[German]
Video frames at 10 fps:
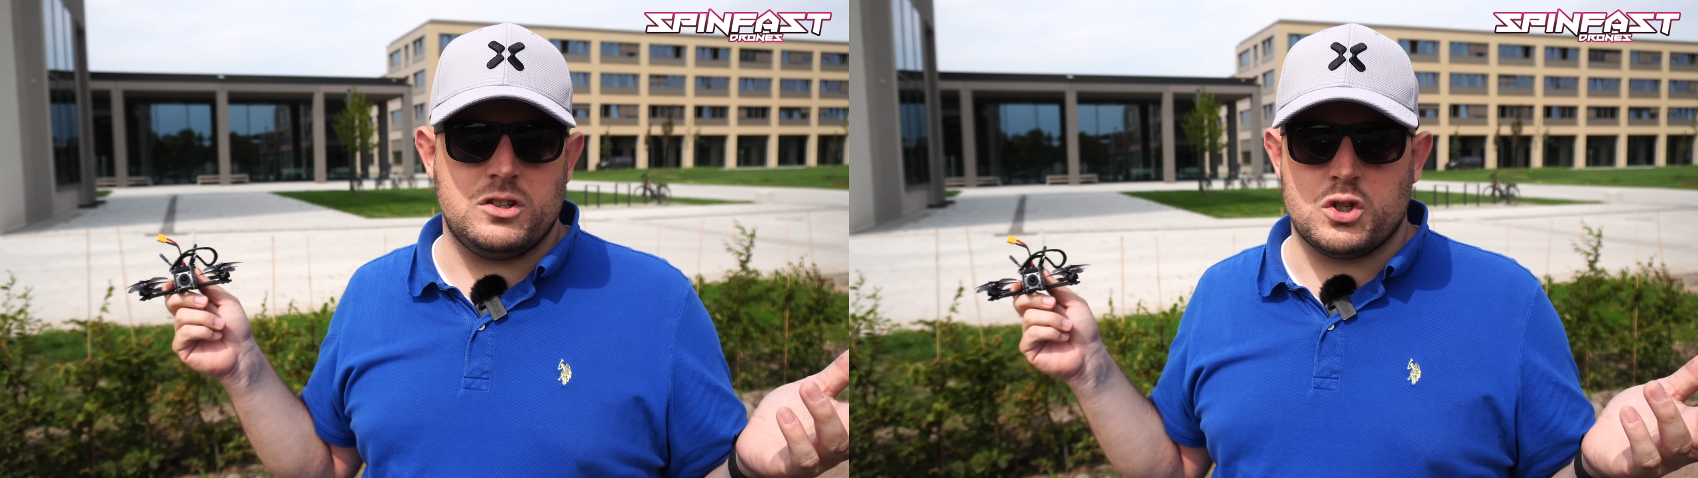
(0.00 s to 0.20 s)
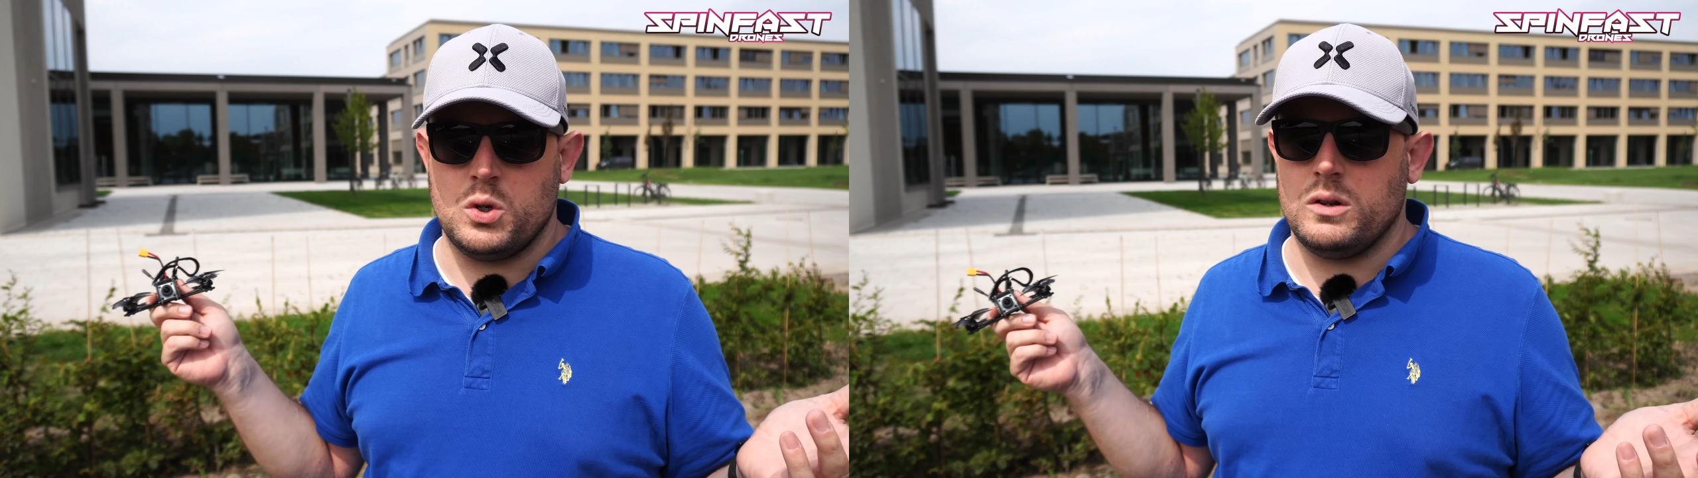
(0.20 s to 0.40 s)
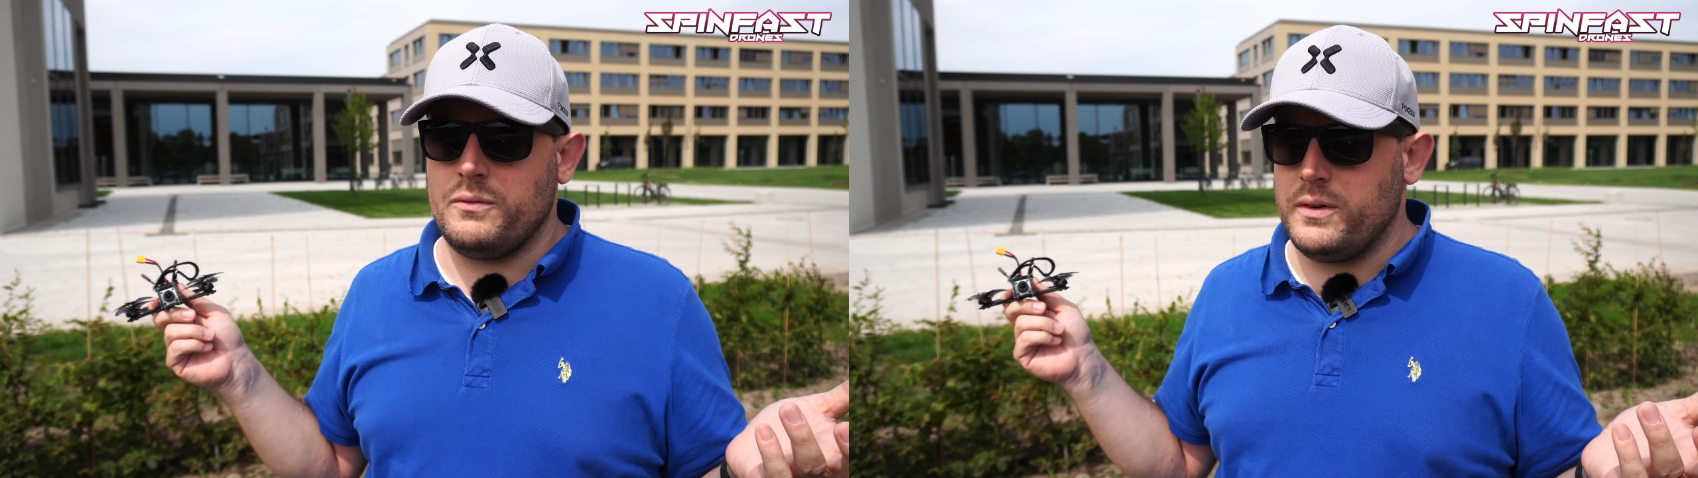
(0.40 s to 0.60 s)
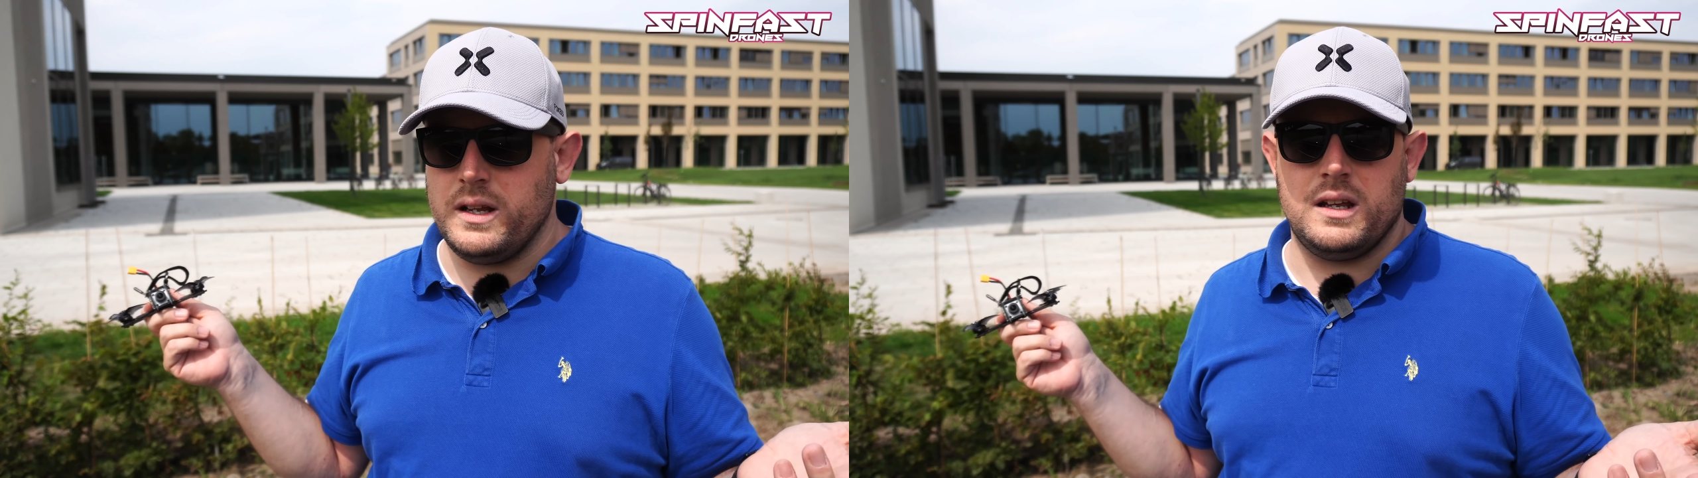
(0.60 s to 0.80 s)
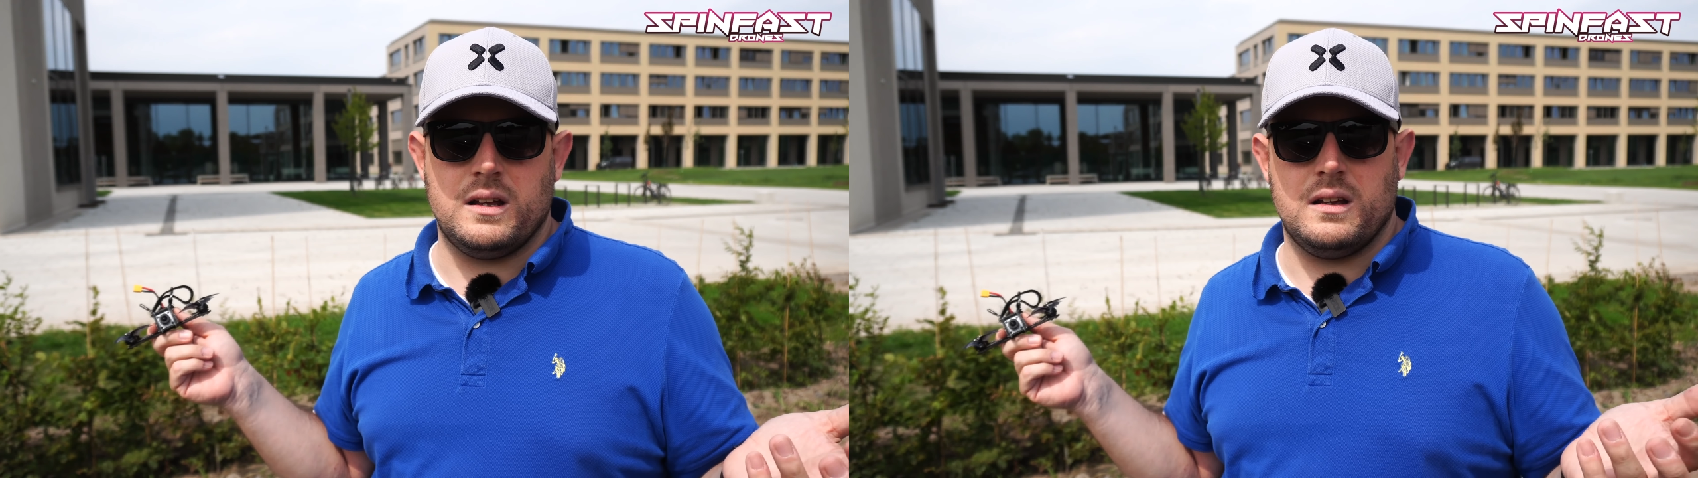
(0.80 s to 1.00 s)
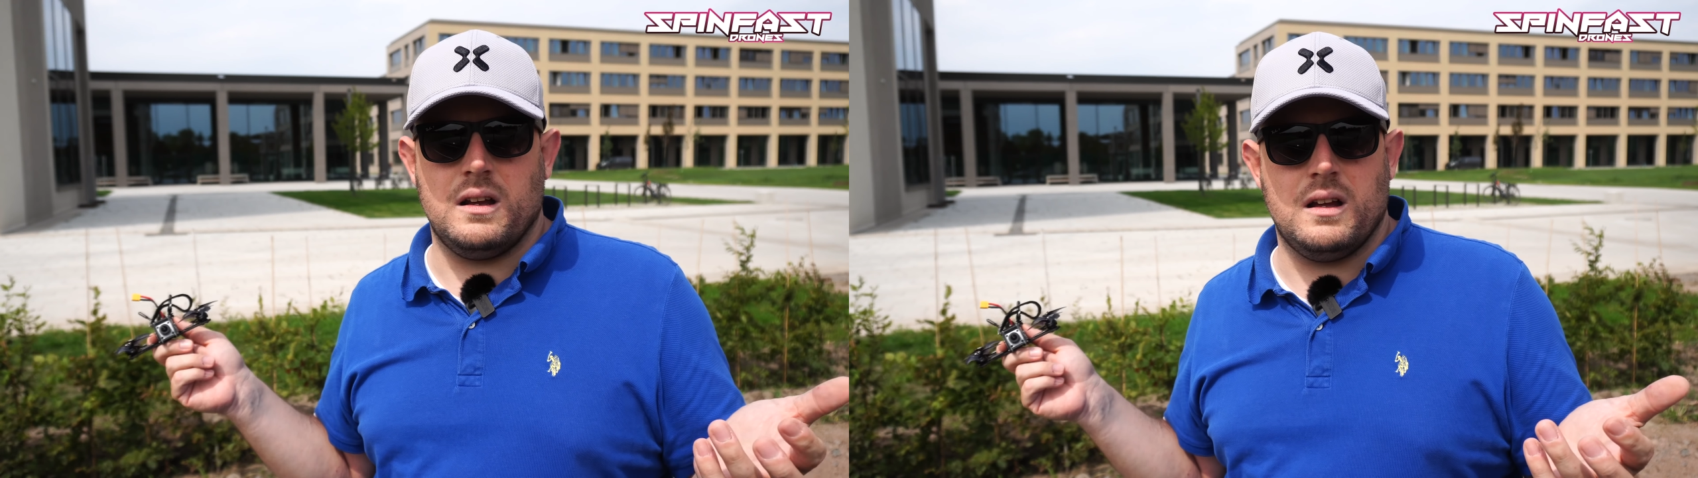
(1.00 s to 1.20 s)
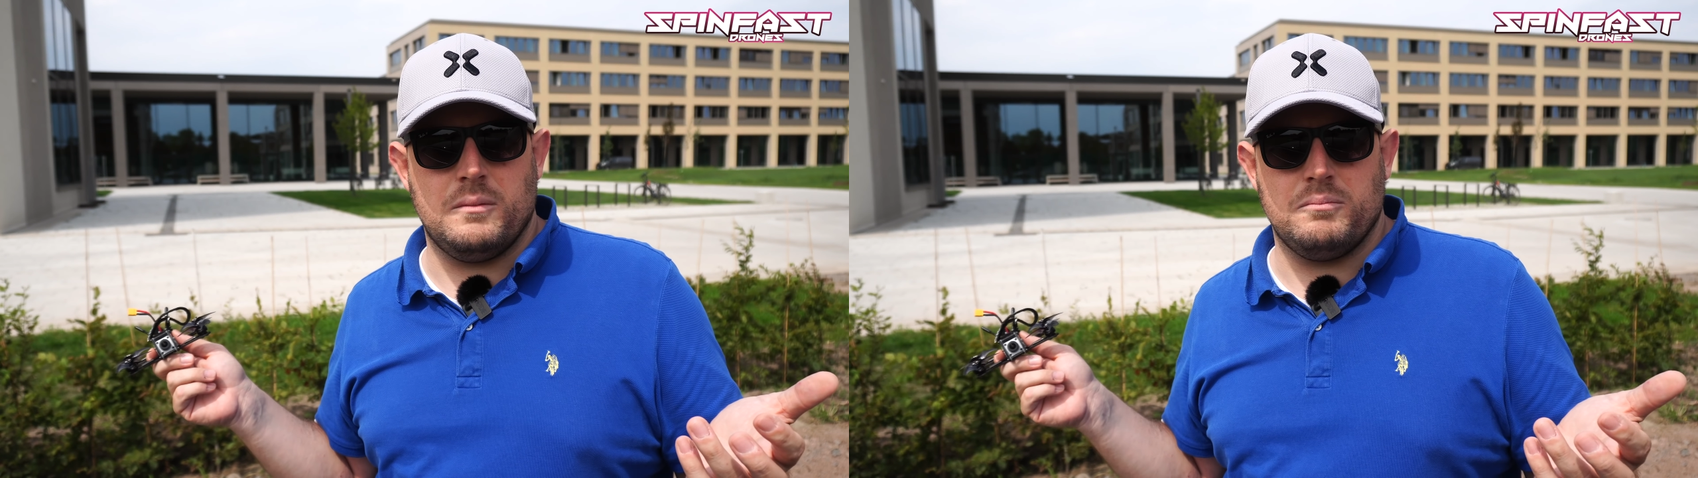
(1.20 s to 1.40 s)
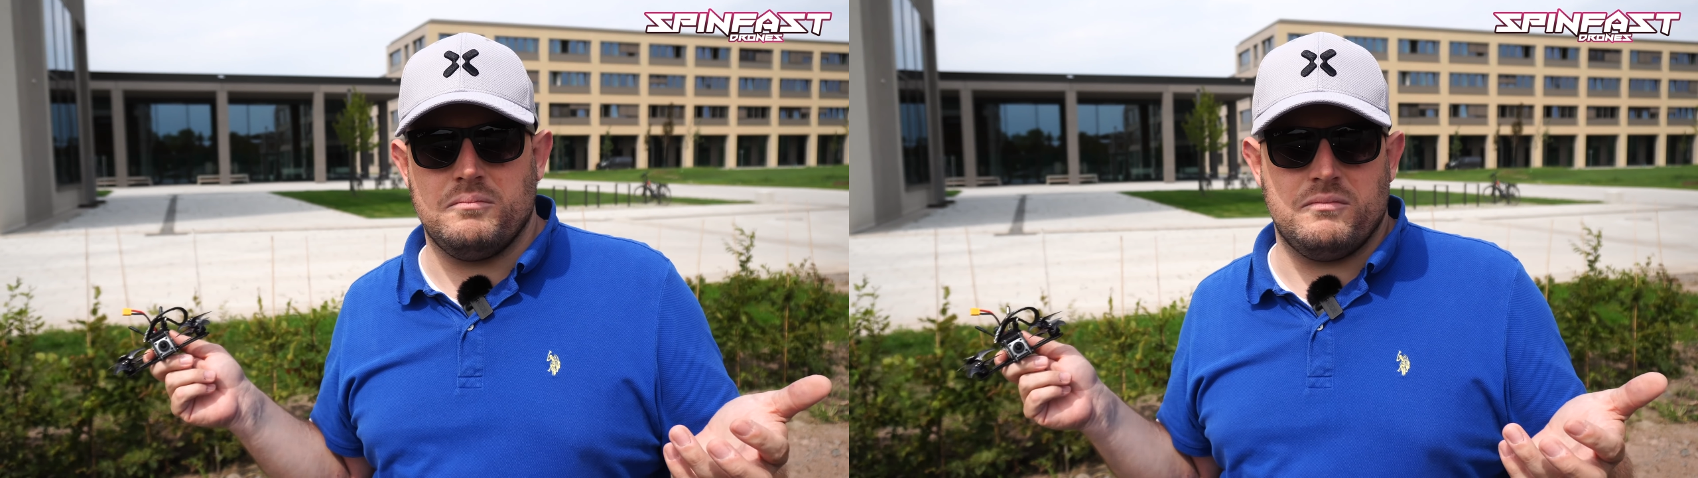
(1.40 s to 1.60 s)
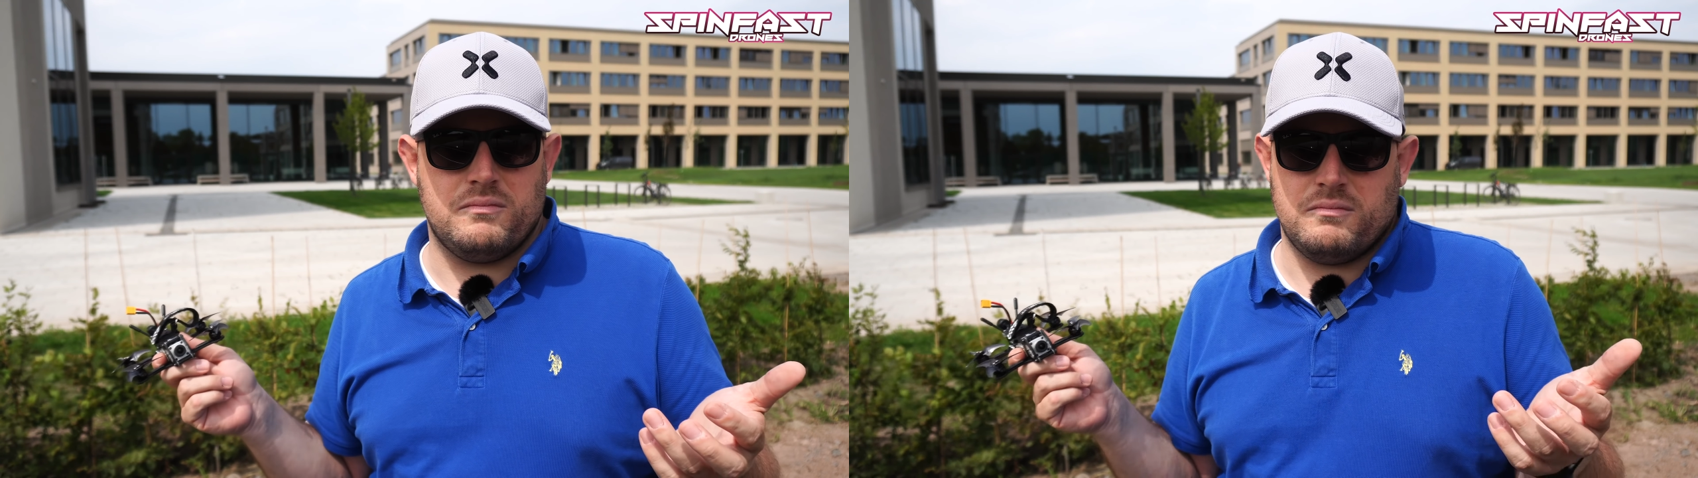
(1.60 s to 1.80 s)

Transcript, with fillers: schön fliegen. Ähm,